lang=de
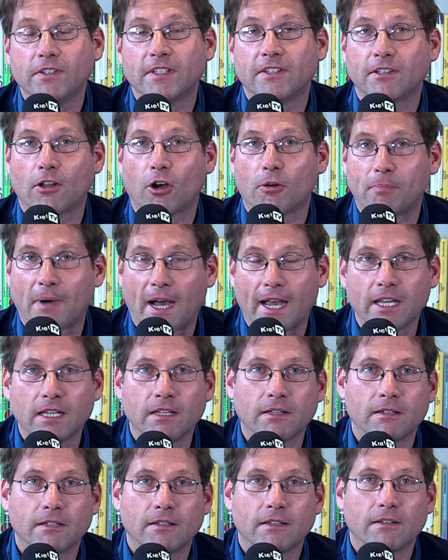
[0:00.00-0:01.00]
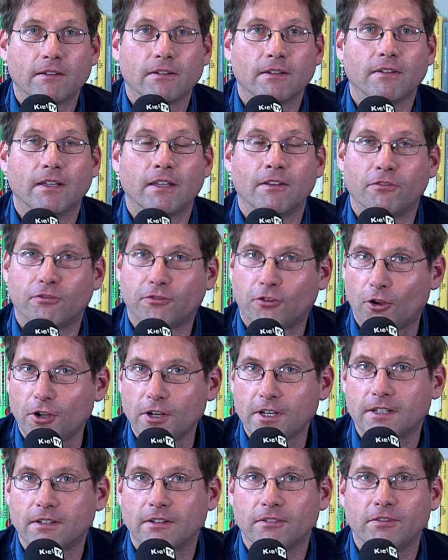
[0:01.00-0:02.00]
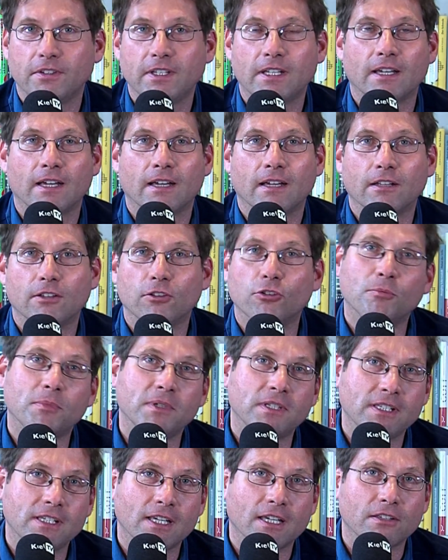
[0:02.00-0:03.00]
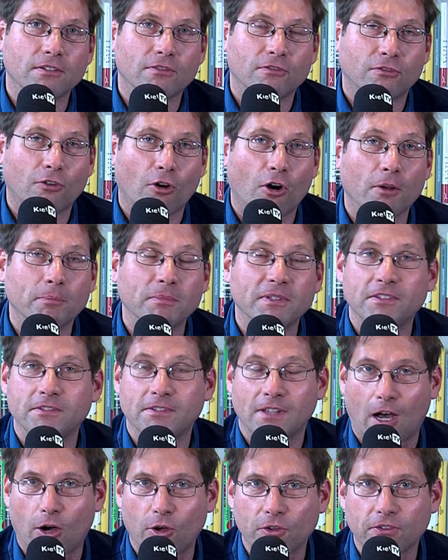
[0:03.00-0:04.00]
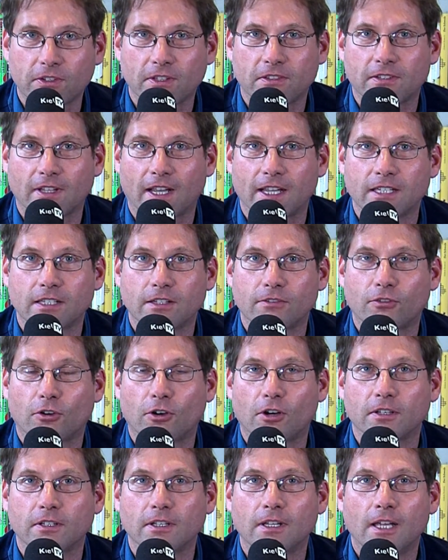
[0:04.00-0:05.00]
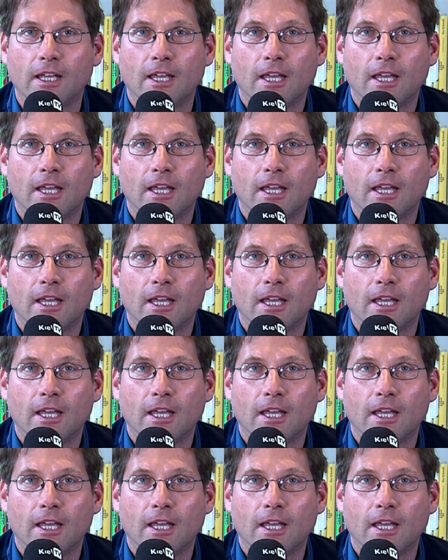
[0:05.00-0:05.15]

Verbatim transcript: wir sind auch beide in Folge wieder nominiert worden, beziehungsweise ausgezeichnet worden.